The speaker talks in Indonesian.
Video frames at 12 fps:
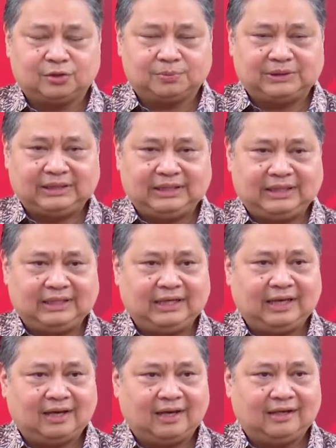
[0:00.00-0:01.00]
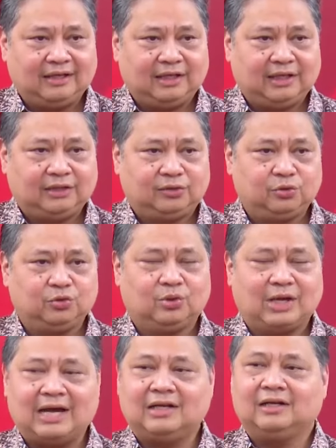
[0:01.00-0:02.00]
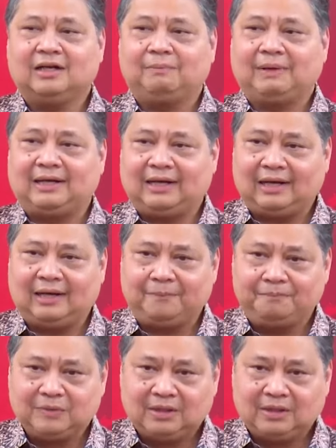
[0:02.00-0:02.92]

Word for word: subsidi ini akan ditujukan kepada